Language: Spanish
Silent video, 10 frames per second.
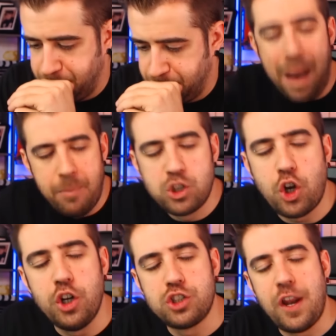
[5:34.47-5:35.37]
Vamos
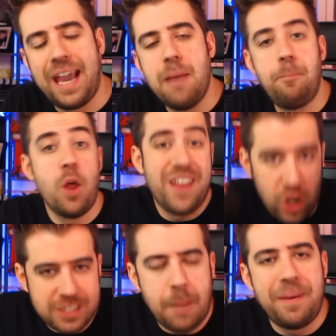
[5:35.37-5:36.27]
con otro ejemplo de
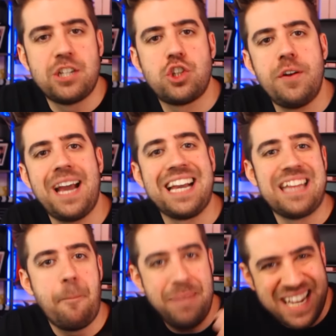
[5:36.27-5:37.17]
otra persona que
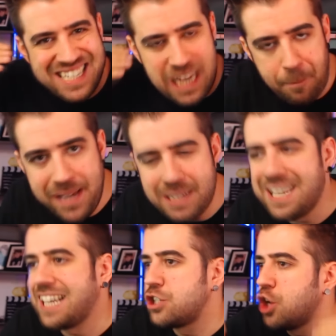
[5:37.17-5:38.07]
también se
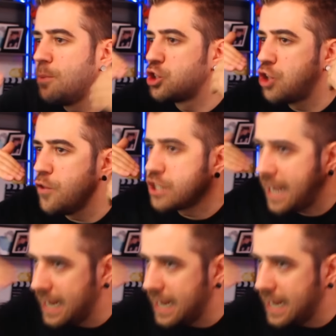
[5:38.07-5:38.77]
piensa que somos todos